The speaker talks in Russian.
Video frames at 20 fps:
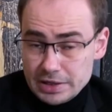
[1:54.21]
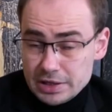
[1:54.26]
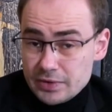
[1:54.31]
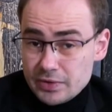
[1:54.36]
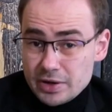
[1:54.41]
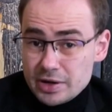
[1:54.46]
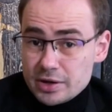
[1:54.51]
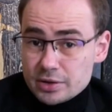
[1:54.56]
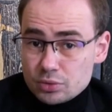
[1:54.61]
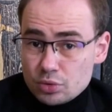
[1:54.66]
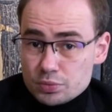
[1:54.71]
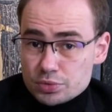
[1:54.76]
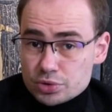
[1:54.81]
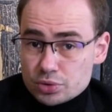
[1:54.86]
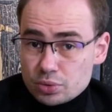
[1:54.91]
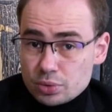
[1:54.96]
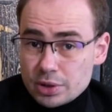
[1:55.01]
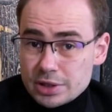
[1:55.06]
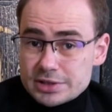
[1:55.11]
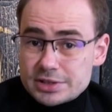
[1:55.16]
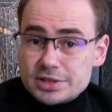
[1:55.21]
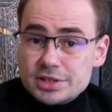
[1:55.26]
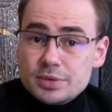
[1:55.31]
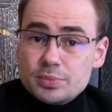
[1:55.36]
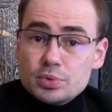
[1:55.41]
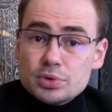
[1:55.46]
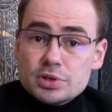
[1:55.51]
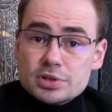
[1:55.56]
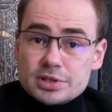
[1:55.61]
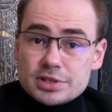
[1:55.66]
Они говорили о том, что Россия
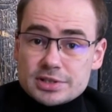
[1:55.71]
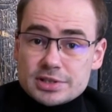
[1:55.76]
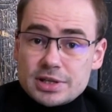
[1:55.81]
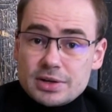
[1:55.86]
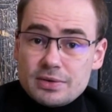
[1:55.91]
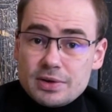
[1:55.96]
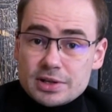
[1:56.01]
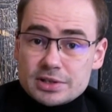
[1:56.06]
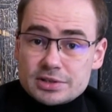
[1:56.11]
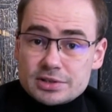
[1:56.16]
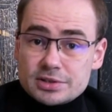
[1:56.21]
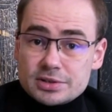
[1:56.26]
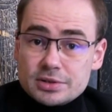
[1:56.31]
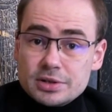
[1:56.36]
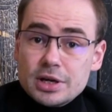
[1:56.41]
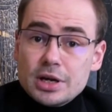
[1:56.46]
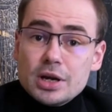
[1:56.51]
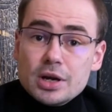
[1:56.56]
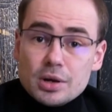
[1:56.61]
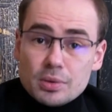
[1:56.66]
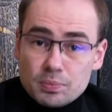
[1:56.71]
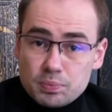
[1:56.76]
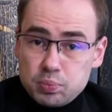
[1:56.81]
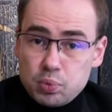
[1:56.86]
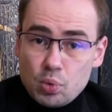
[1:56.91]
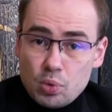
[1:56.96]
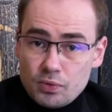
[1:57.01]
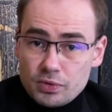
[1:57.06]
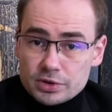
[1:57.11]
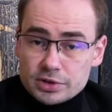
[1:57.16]
будет создавать э,
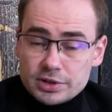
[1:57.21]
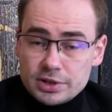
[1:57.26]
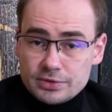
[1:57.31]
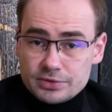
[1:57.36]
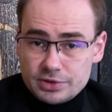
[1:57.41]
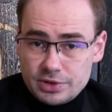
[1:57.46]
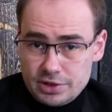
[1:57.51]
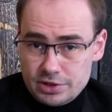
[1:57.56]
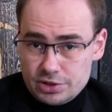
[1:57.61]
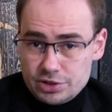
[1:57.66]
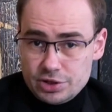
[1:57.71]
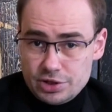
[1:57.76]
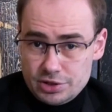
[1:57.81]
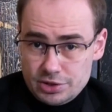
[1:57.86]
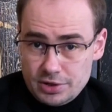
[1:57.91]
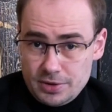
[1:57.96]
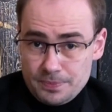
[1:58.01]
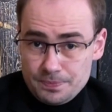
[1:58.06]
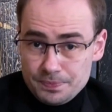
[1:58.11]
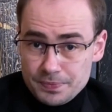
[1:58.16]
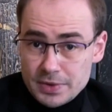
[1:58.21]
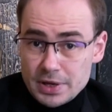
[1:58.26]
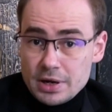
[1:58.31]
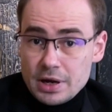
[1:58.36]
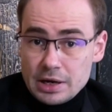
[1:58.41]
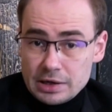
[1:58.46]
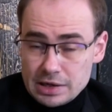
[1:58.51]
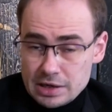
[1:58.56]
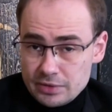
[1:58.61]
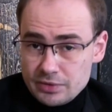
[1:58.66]
повод для вторжения.
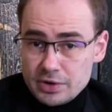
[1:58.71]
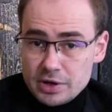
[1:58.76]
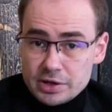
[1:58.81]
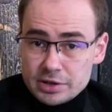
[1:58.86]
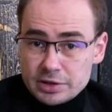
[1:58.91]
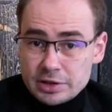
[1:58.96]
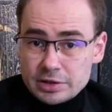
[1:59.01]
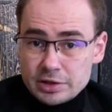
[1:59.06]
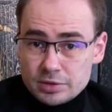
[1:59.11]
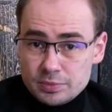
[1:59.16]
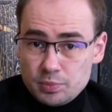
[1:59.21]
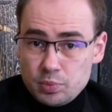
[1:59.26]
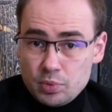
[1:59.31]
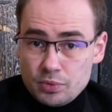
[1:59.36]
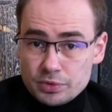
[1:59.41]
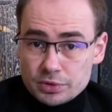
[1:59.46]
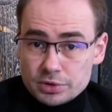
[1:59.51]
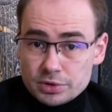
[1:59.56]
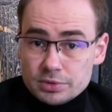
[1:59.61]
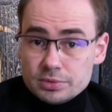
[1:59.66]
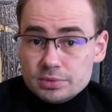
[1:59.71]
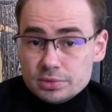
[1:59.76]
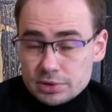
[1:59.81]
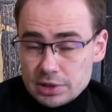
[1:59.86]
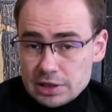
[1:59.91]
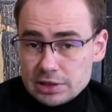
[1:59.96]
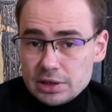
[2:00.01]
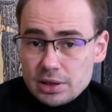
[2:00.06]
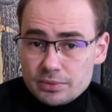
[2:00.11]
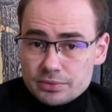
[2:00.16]
А как выглядит этот повод?
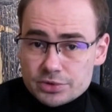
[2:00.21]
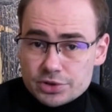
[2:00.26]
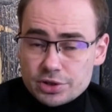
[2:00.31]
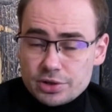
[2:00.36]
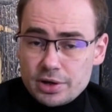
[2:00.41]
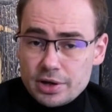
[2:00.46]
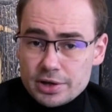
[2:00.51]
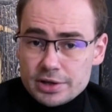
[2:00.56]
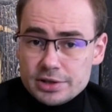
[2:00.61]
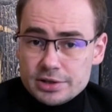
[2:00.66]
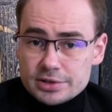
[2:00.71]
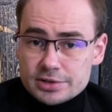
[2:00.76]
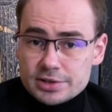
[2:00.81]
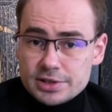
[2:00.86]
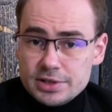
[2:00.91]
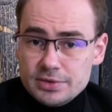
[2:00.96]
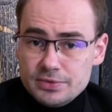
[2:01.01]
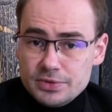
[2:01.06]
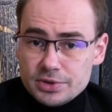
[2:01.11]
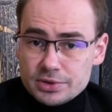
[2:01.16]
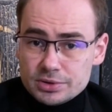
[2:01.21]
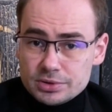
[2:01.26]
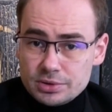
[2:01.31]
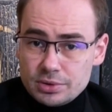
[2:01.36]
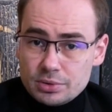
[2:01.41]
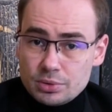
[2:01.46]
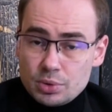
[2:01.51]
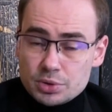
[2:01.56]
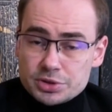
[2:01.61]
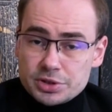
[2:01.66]
Как нам вчера и заявил
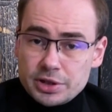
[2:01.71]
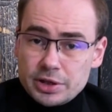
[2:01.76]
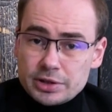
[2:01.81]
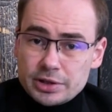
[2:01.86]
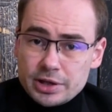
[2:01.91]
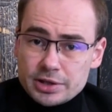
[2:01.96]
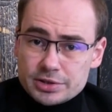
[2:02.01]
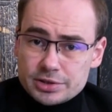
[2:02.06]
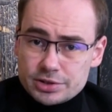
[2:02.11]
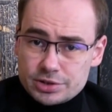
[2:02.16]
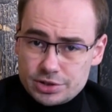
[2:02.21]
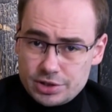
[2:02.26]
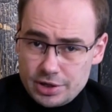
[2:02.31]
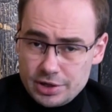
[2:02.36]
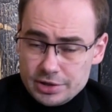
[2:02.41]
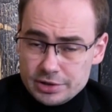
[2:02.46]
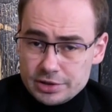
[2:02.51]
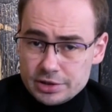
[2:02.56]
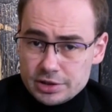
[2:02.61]
э, госсекретарь США